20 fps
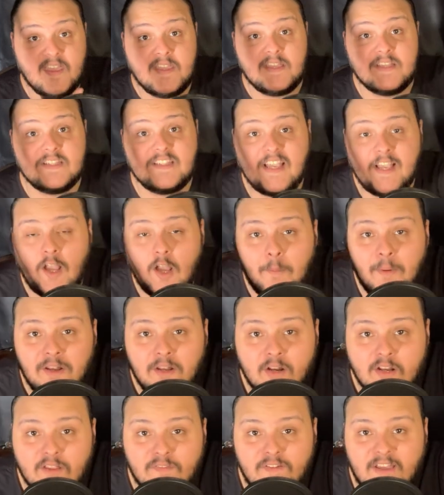ازيكم يا جماعه
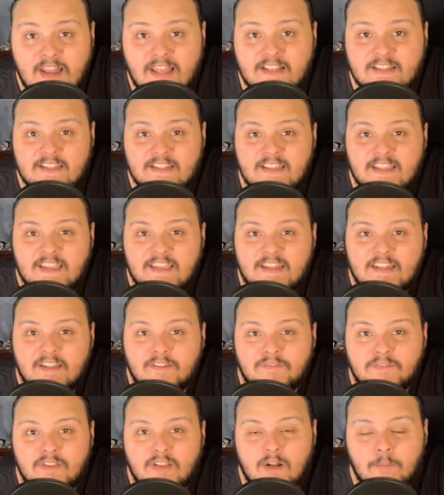النهارده في حلقه جديده
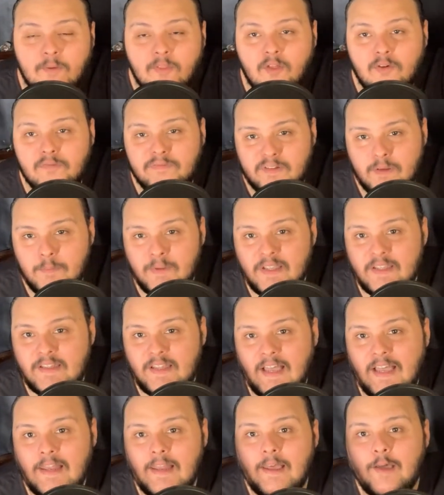هنا في رمضان في
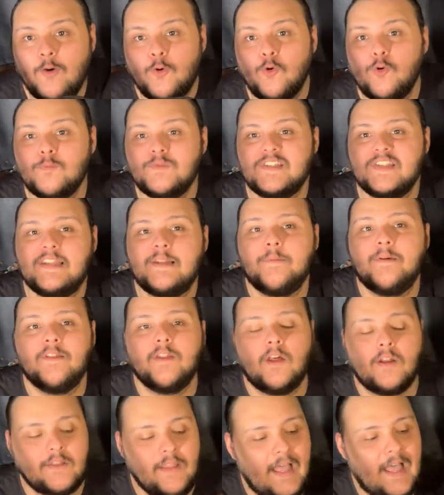البيت على هوم سينما
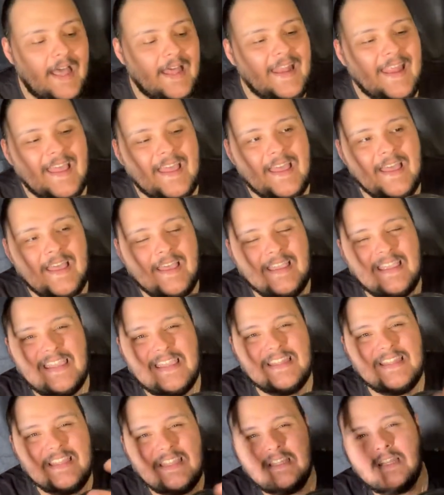النهارده حلقه
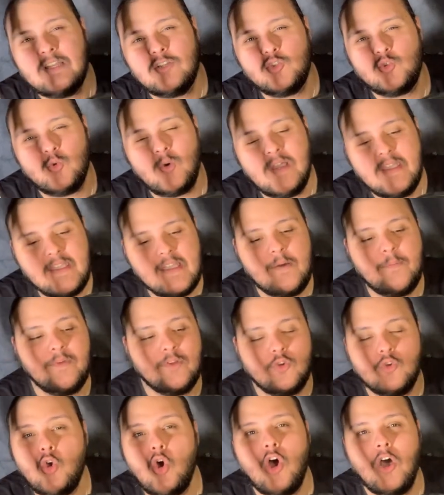جديده شويه
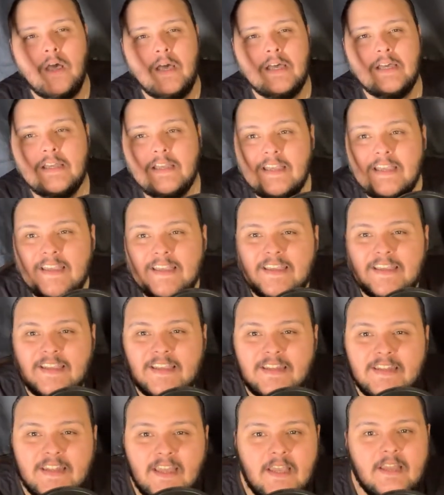من نوعها
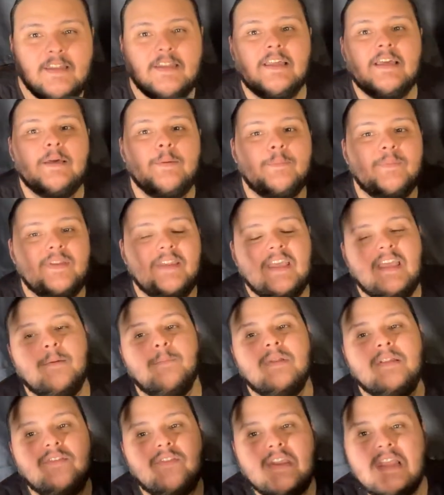ان احنا
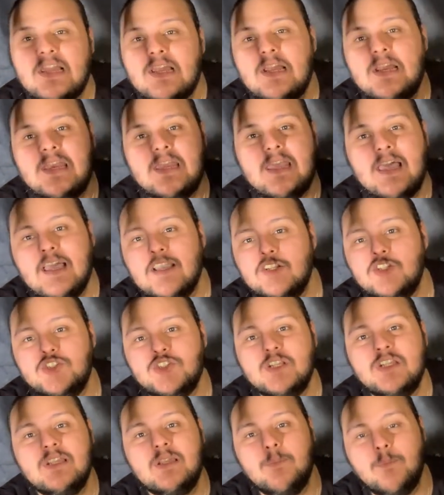بنعمل تريلر
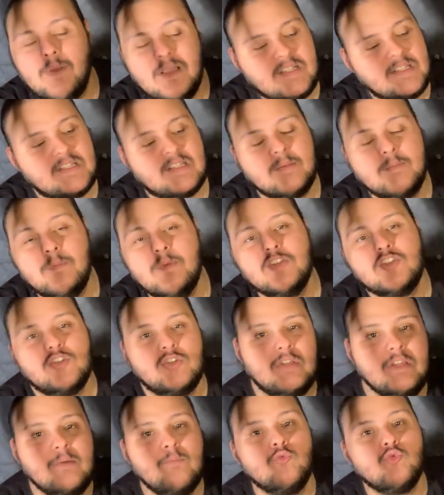رياكشن بس
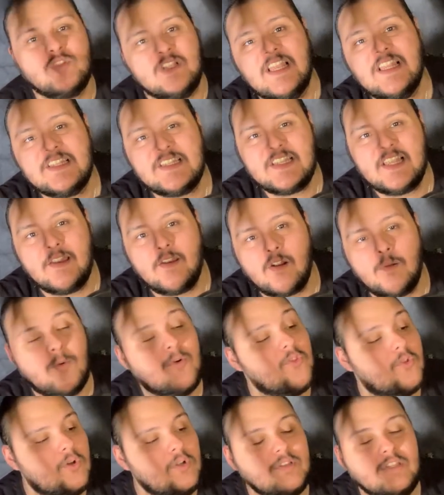مش لمسلسل
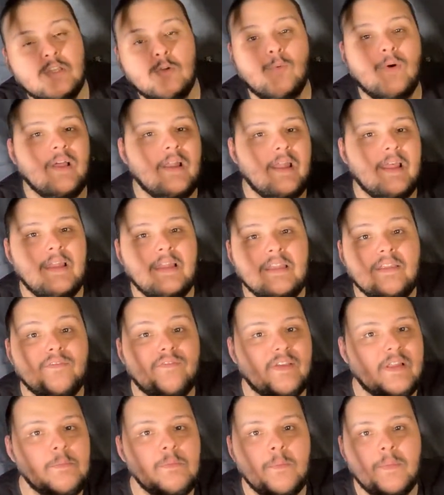رمضاني ولا
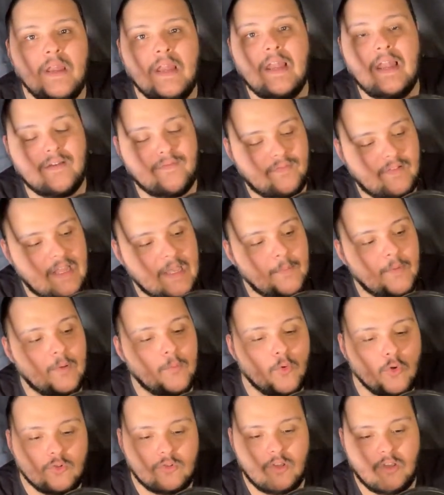لفيلم من الافلام
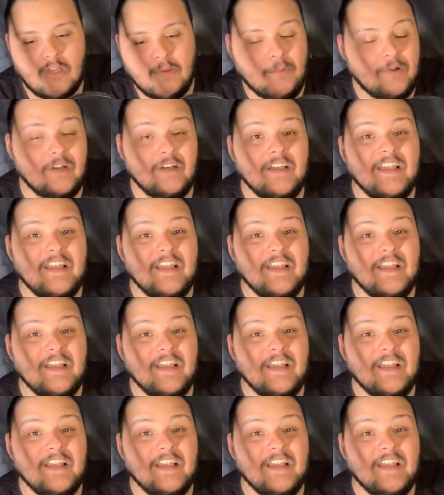المرتقبه